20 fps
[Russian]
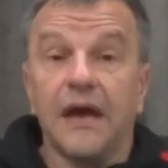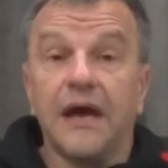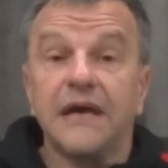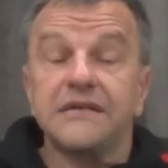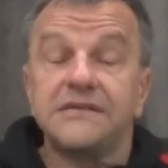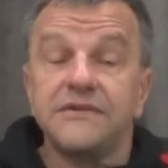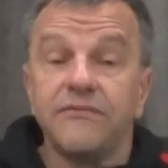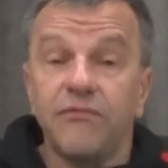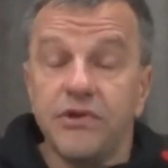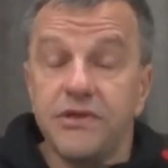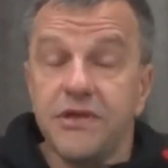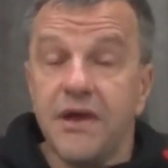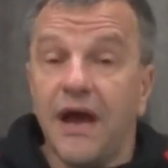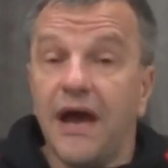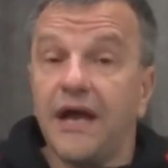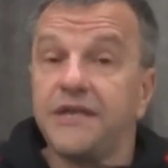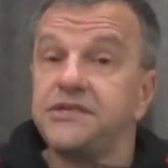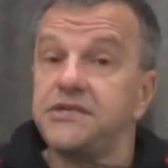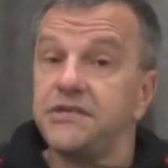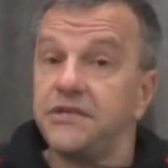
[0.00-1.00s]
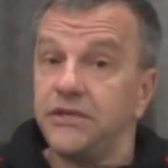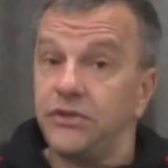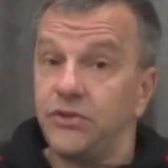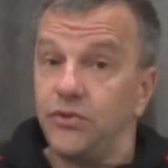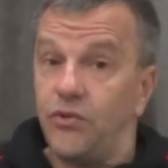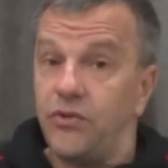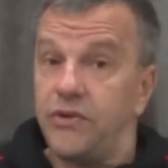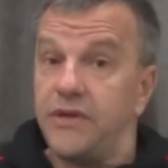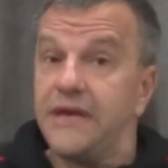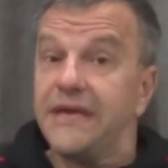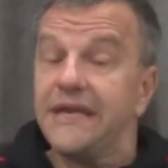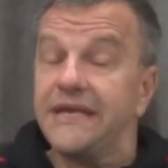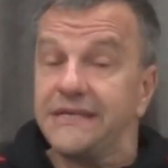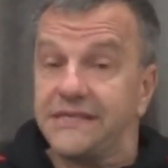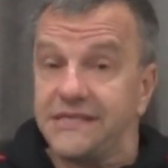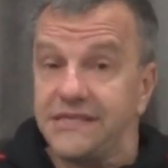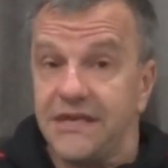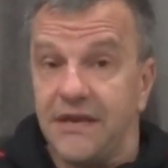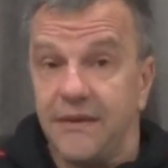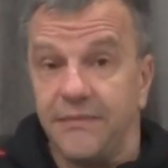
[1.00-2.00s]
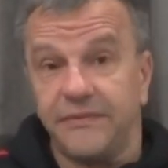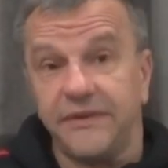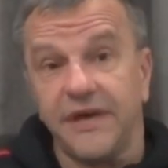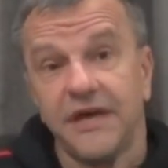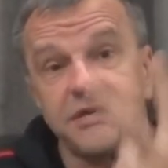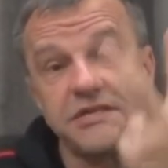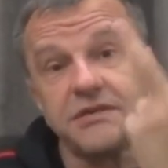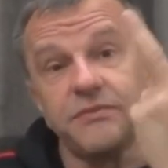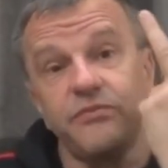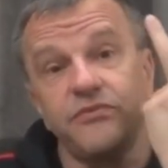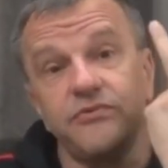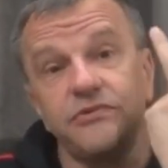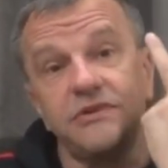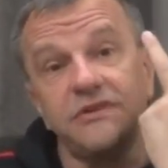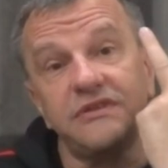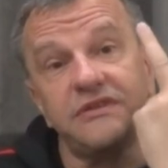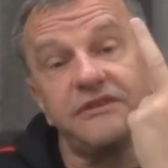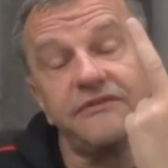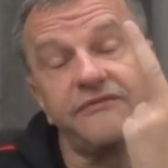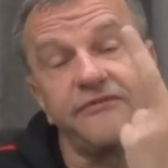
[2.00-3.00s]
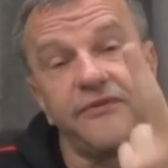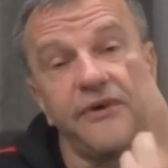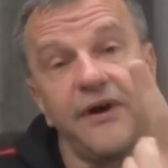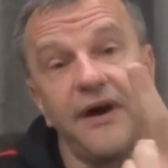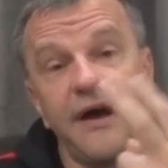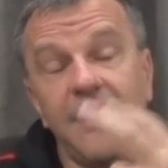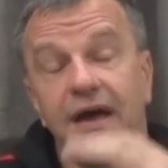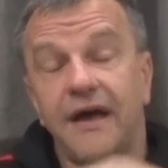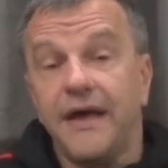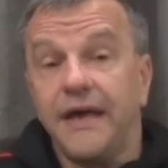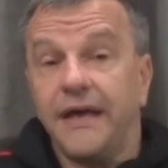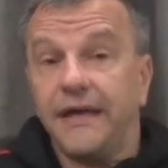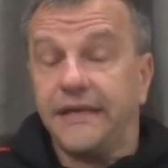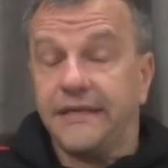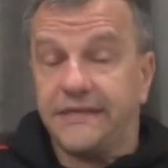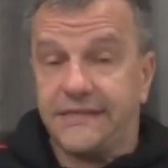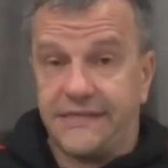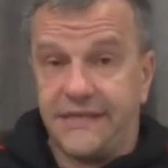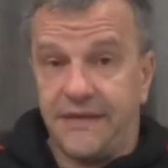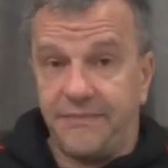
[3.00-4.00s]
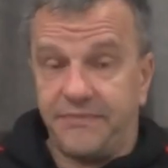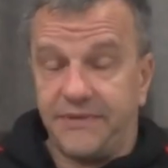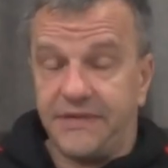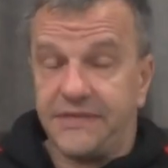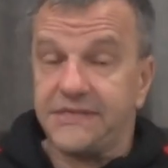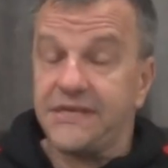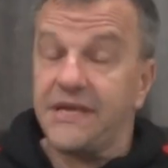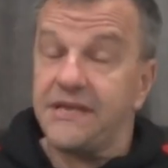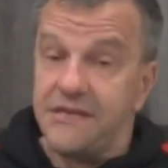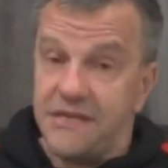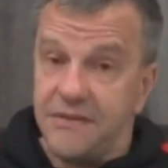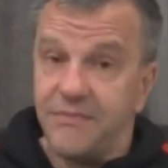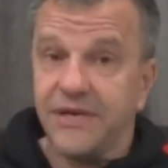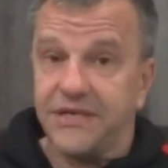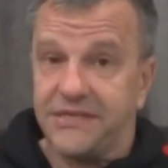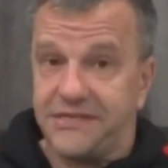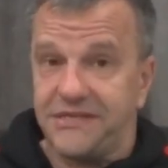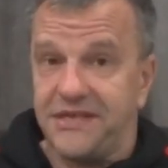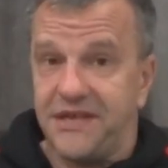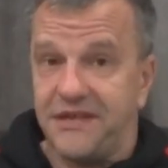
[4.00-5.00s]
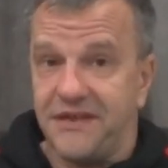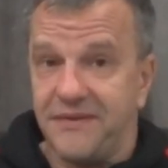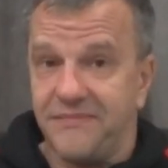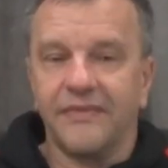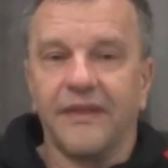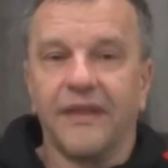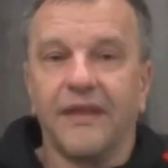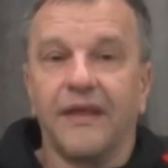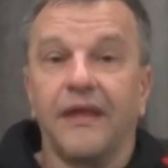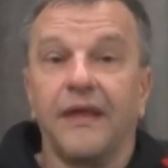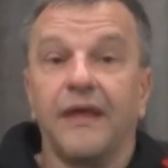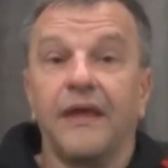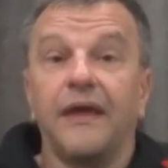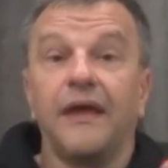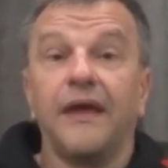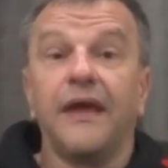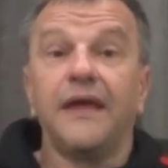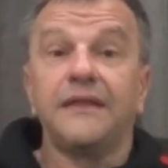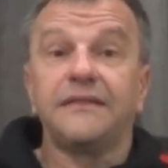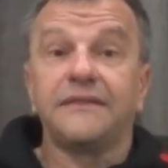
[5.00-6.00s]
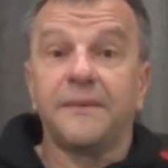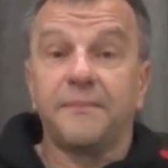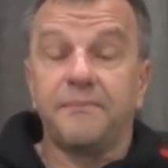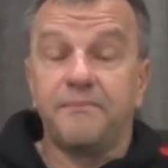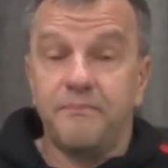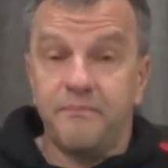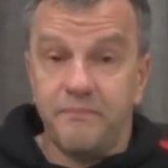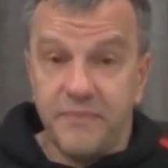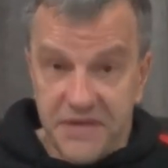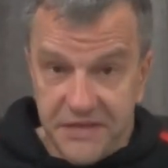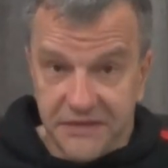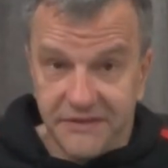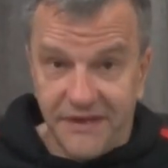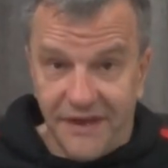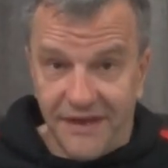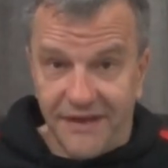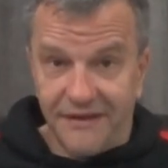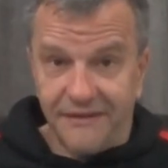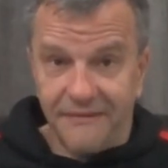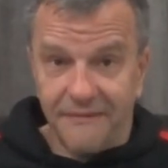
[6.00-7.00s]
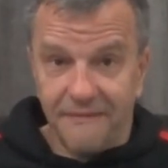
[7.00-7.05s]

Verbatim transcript: А сегодня очередной рецепт, даже будет два рецепта с одним растением. Это пихта.